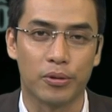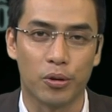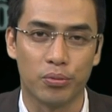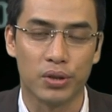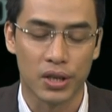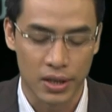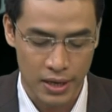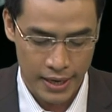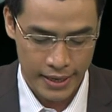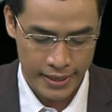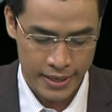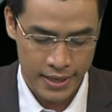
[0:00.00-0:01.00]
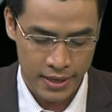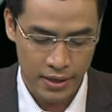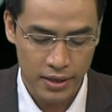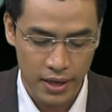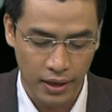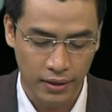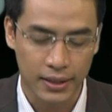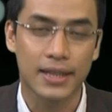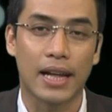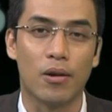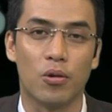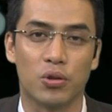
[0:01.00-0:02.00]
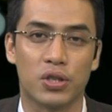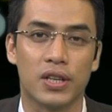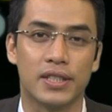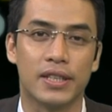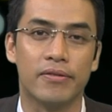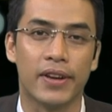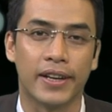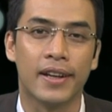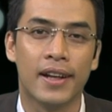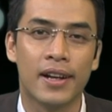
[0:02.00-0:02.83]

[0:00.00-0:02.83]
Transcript: cũng như là hướng dẫn cách tạo hồ sơ xin việc